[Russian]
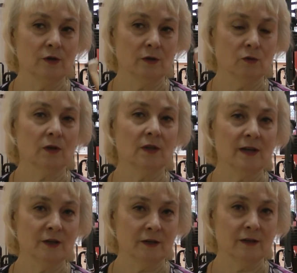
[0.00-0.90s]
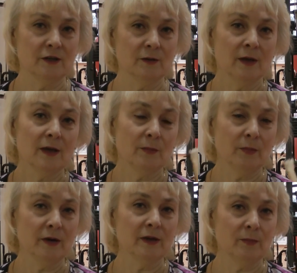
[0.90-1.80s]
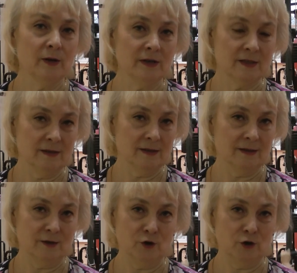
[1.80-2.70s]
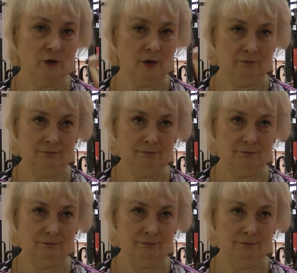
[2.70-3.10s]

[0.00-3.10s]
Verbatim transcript: ну а дальше даже прыгать по лестнице начала.